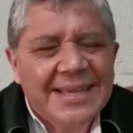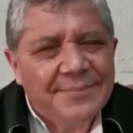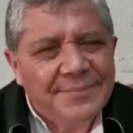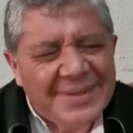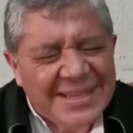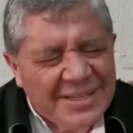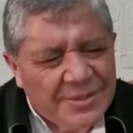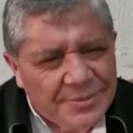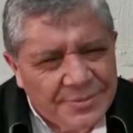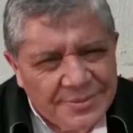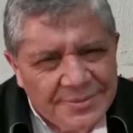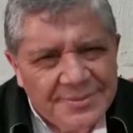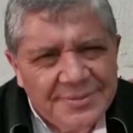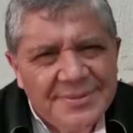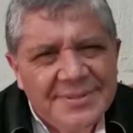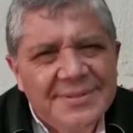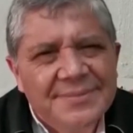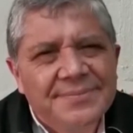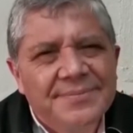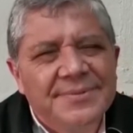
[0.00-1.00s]
que
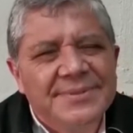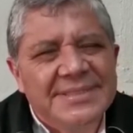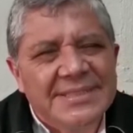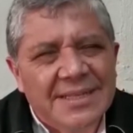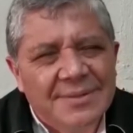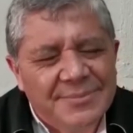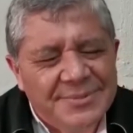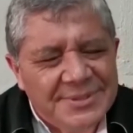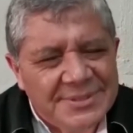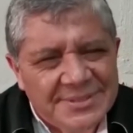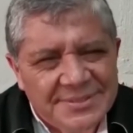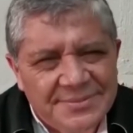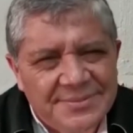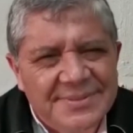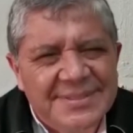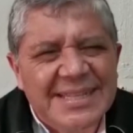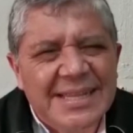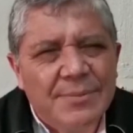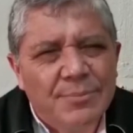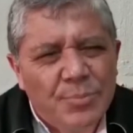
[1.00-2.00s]
mejor busquemos
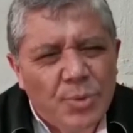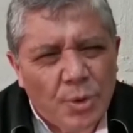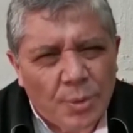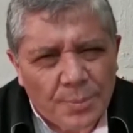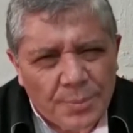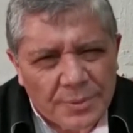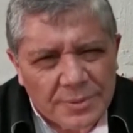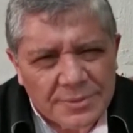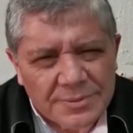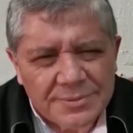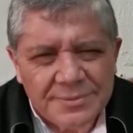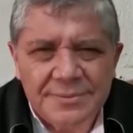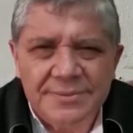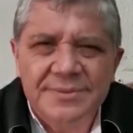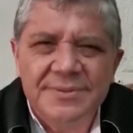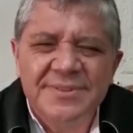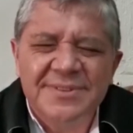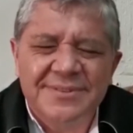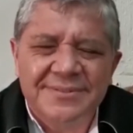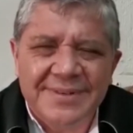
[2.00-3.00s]
un tiempo
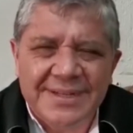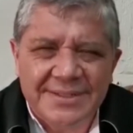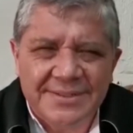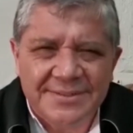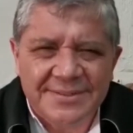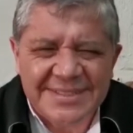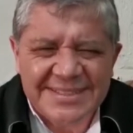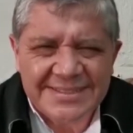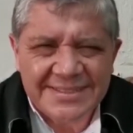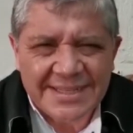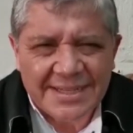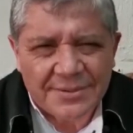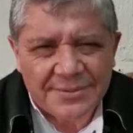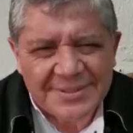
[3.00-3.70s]
oportuno cuando se